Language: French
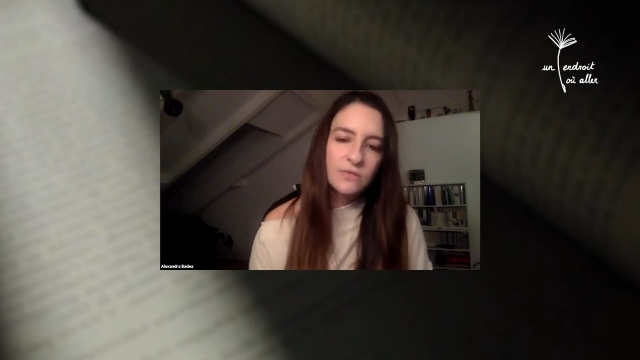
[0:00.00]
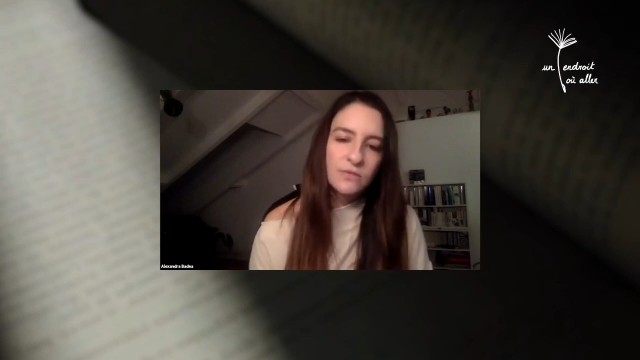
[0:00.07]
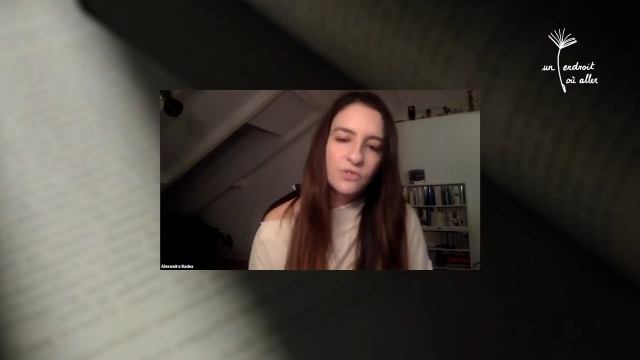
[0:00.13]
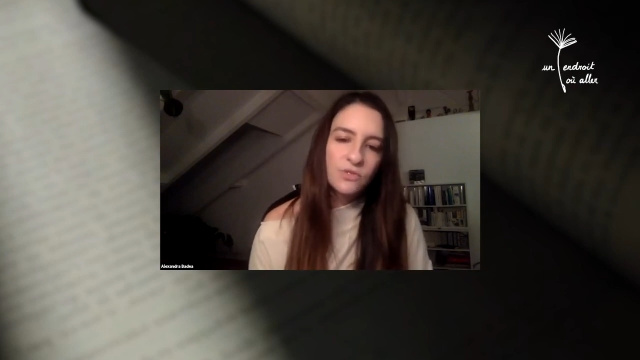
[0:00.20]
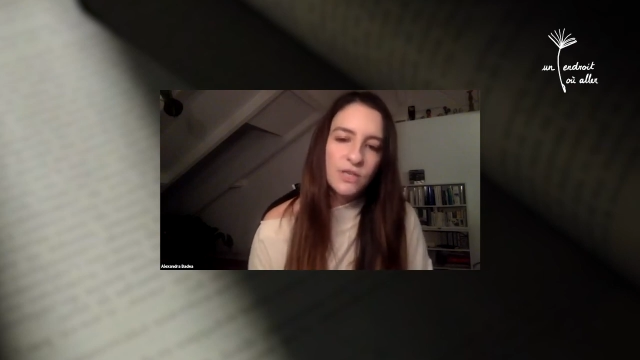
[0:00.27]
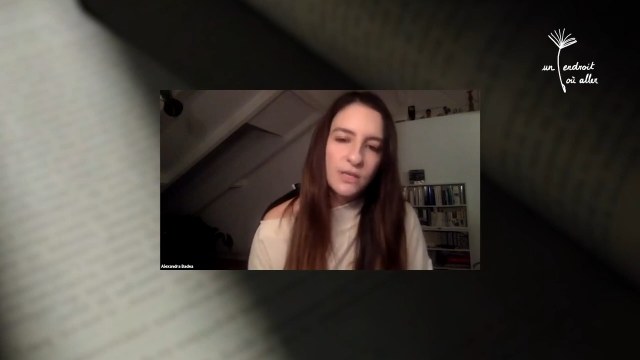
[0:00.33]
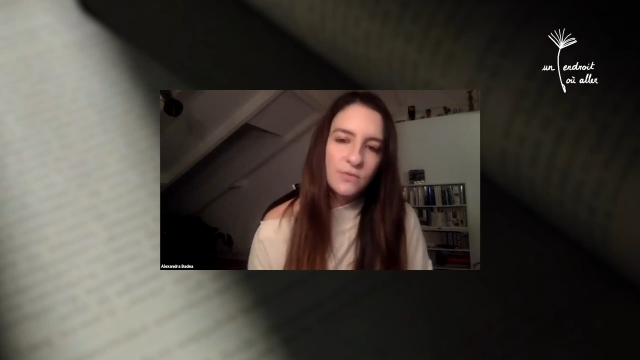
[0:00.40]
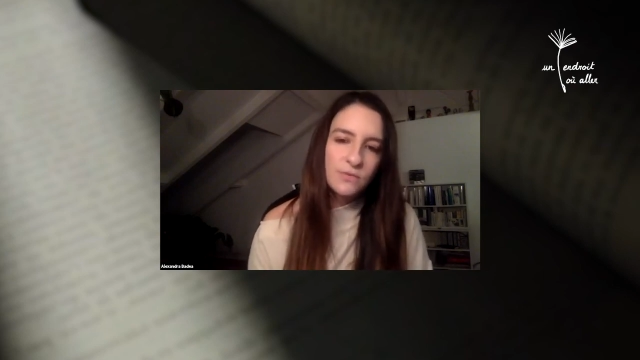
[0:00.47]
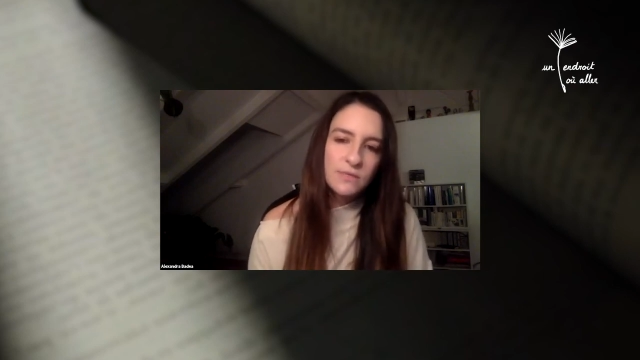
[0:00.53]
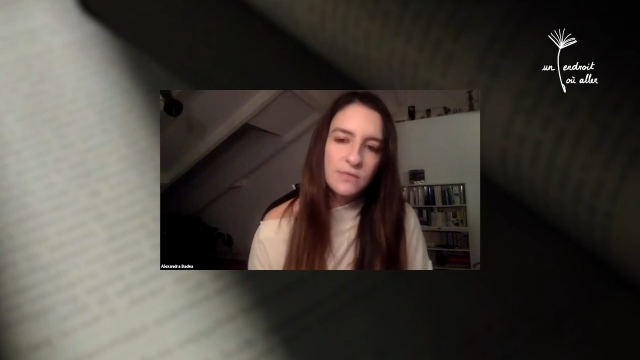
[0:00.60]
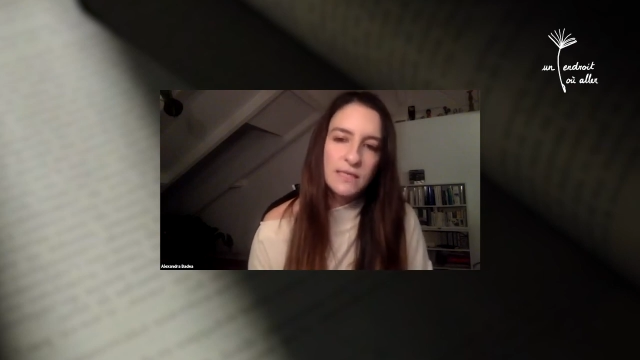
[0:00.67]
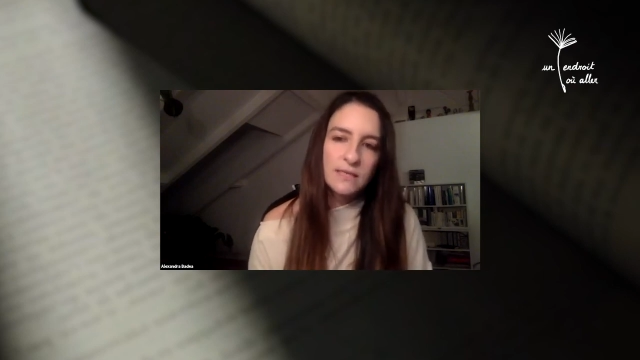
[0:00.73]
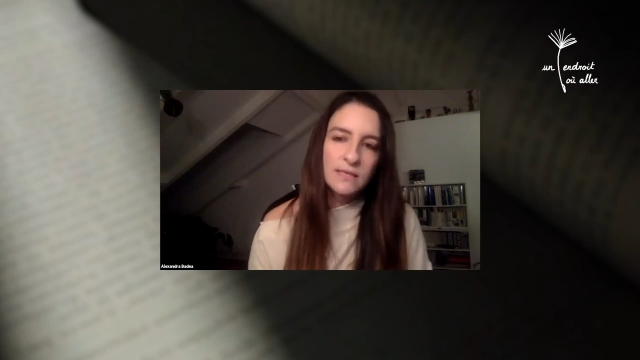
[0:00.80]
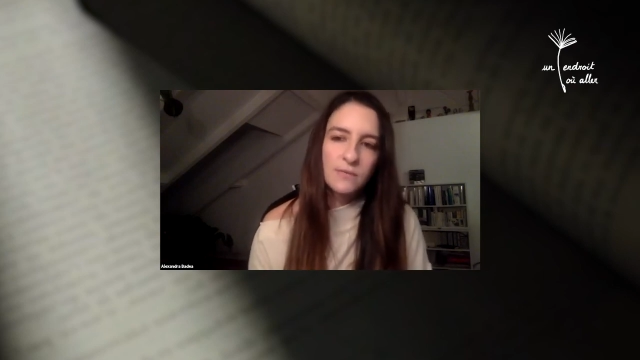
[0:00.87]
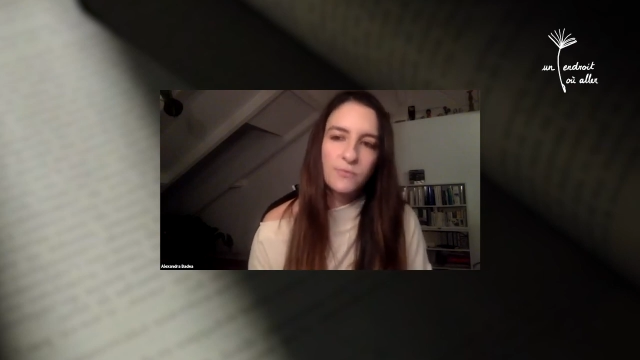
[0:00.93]
Donc, j'ai réussi à
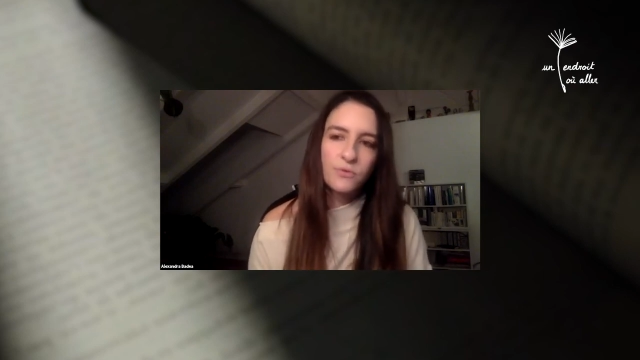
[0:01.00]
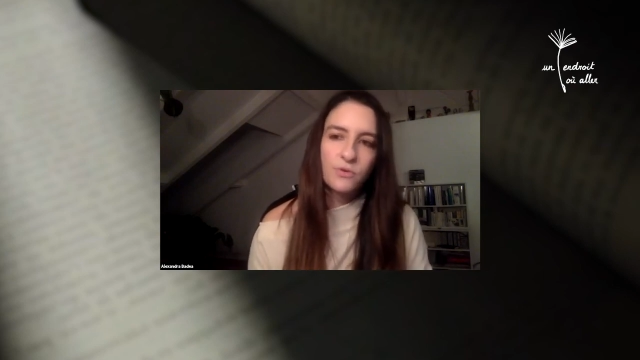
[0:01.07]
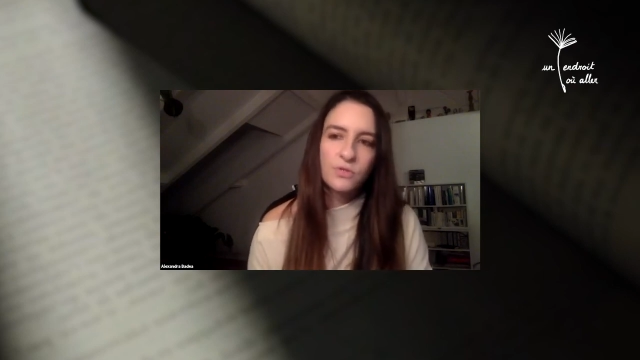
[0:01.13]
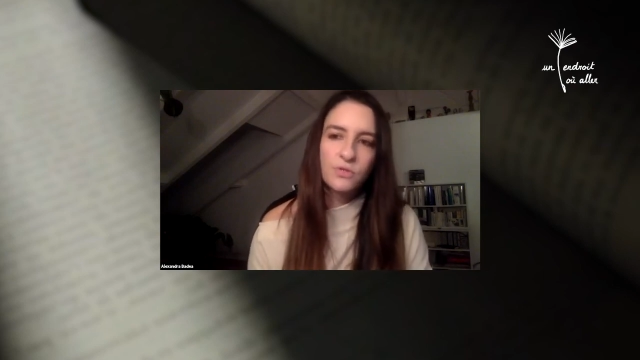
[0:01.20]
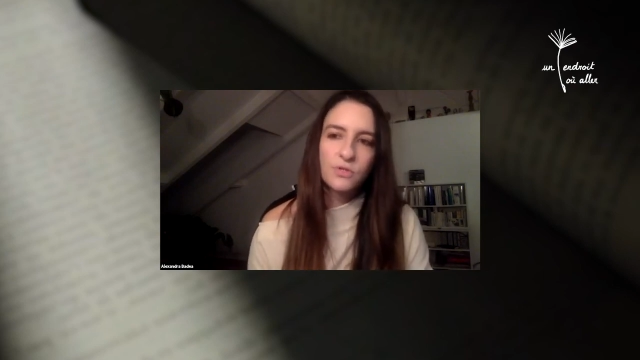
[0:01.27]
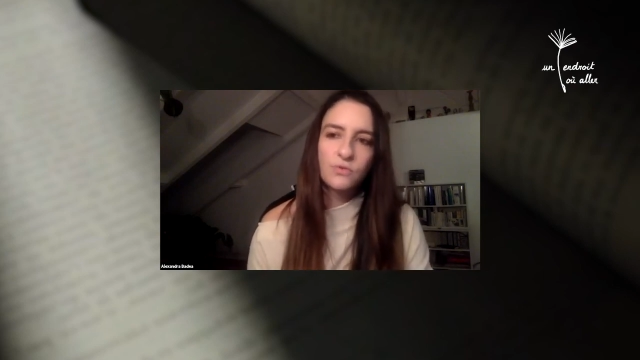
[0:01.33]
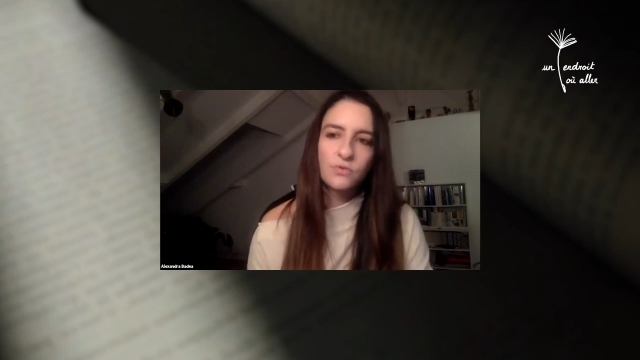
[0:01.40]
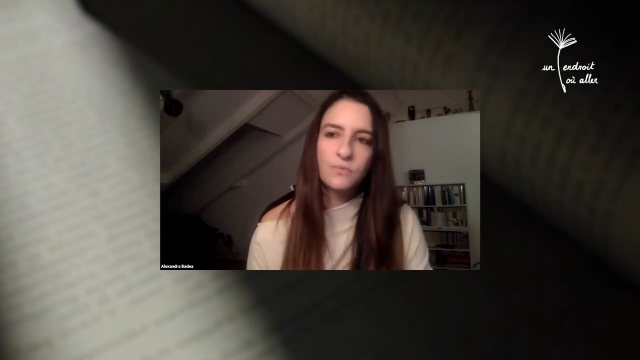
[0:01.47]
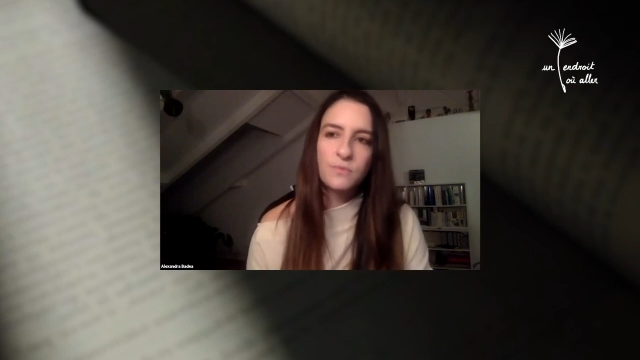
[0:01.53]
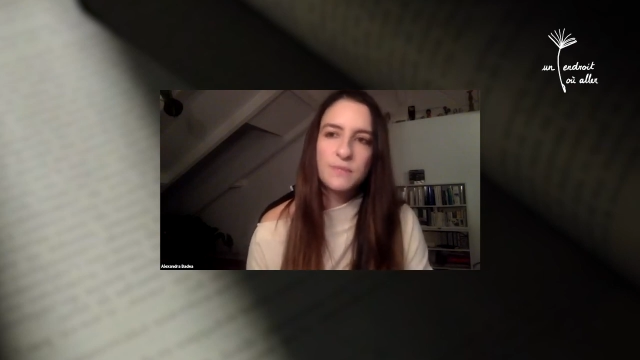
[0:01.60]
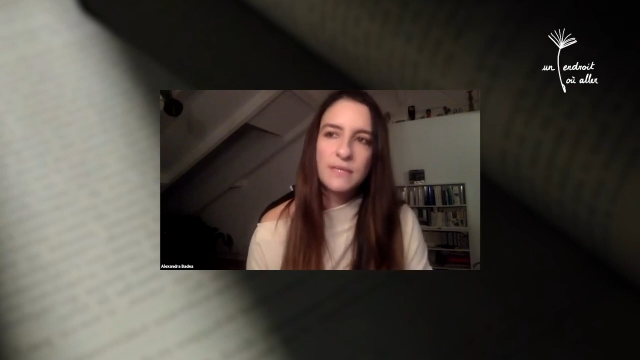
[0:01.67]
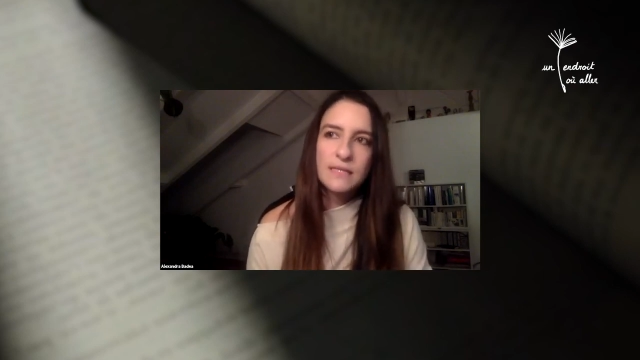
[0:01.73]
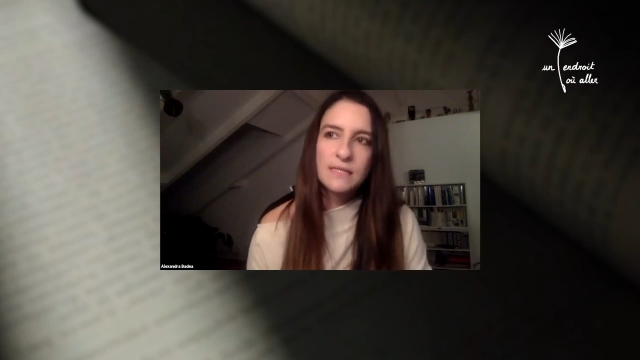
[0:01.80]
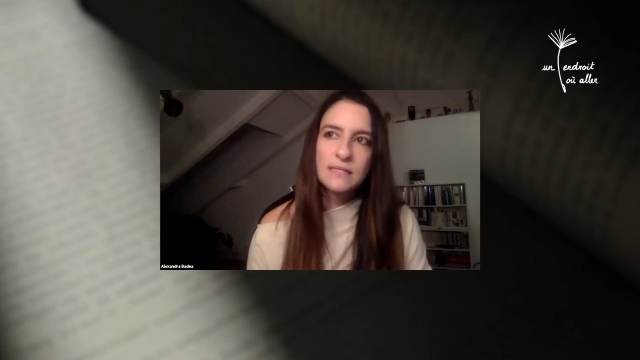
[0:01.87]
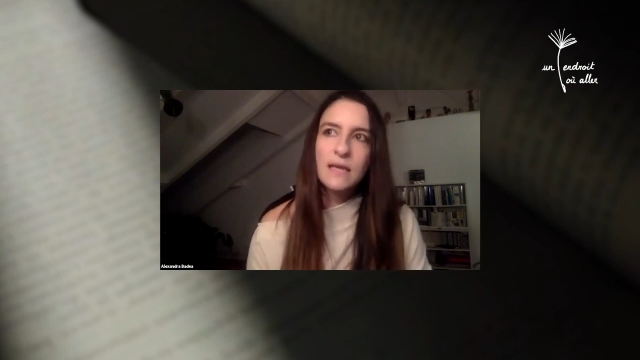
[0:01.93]
écrire pour l'instant deux
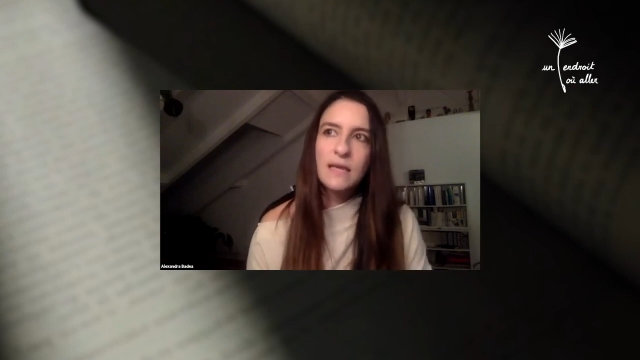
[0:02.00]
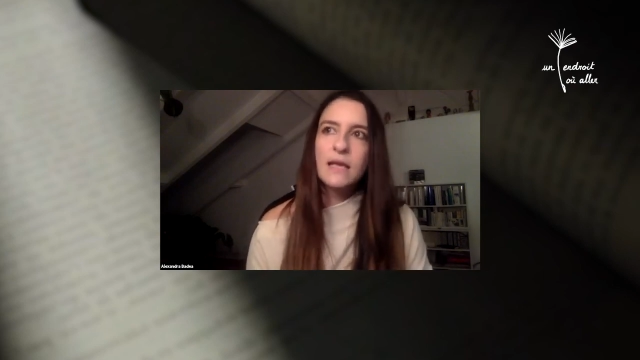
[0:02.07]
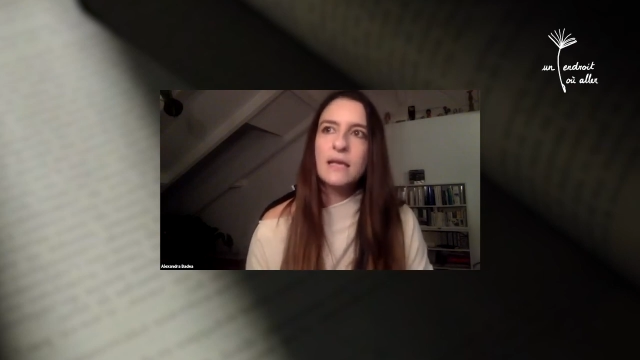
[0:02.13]
pièces